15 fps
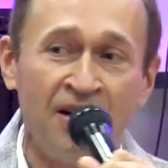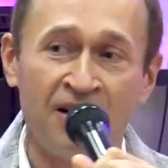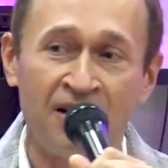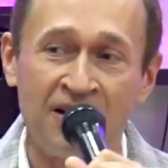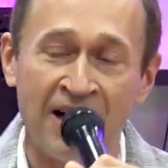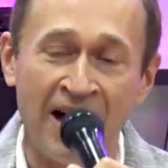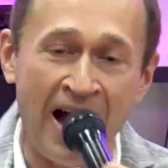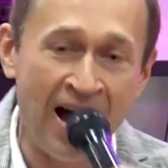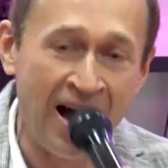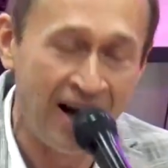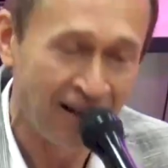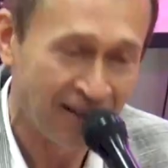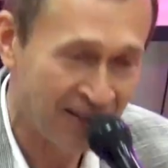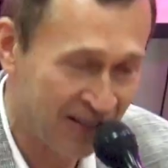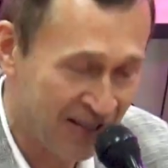я
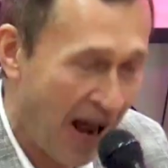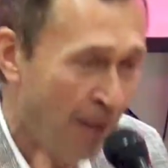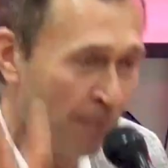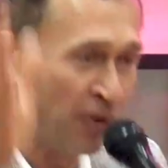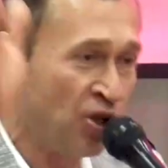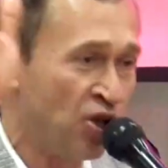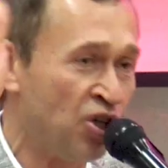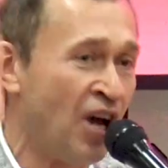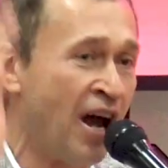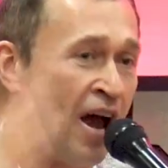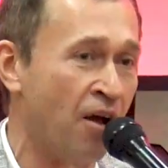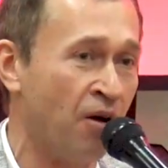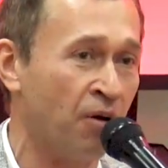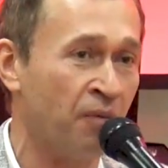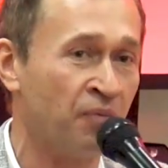
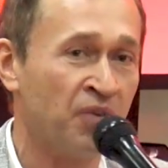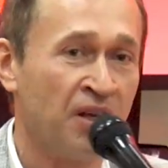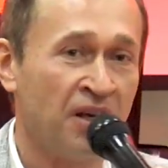запрещаю.